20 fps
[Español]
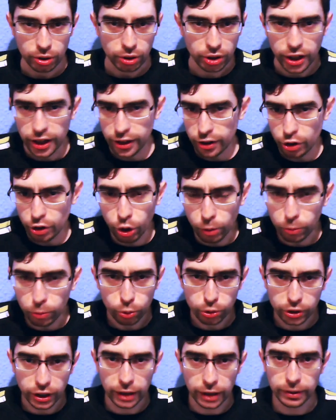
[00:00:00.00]
que no
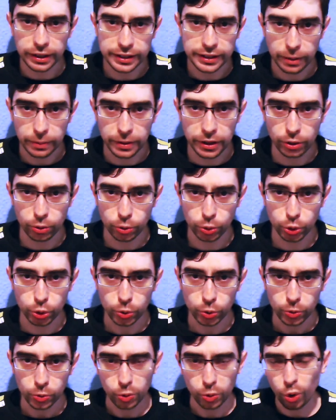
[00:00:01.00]
mutaba este virus,
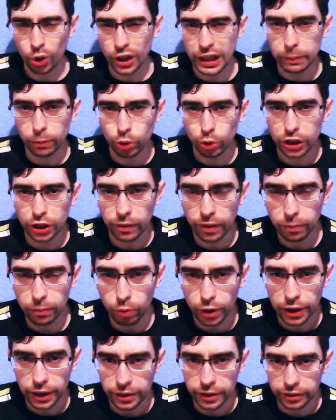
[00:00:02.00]
o que mutaba
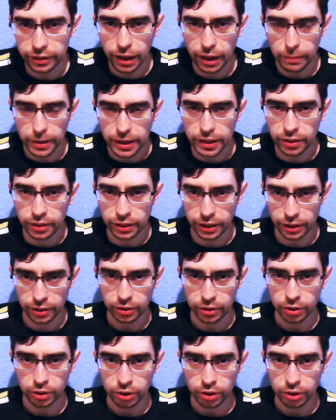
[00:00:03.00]
muy lentamente,